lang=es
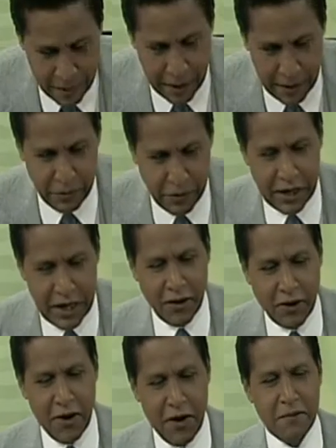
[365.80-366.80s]
¿Para
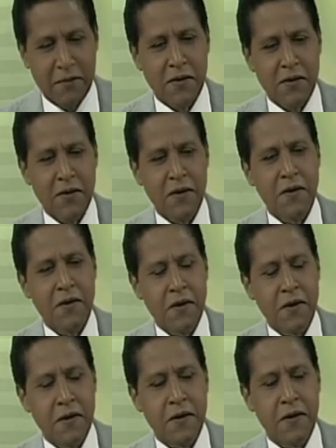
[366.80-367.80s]
ponerlo como?
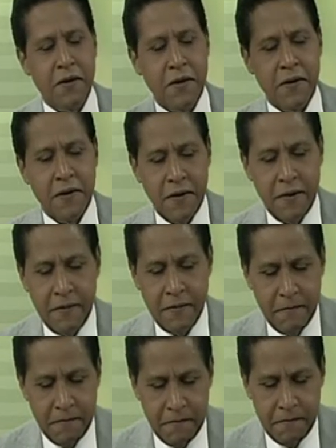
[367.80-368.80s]
imagino
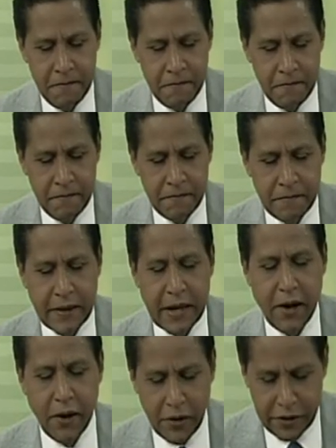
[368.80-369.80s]
que sería más
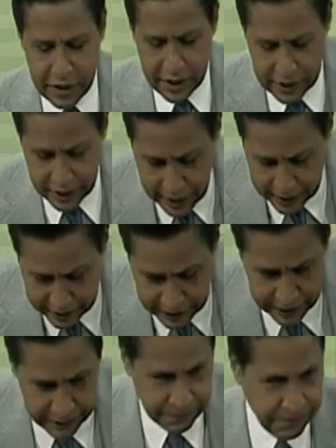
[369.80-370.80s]
grande. Ok, gracias.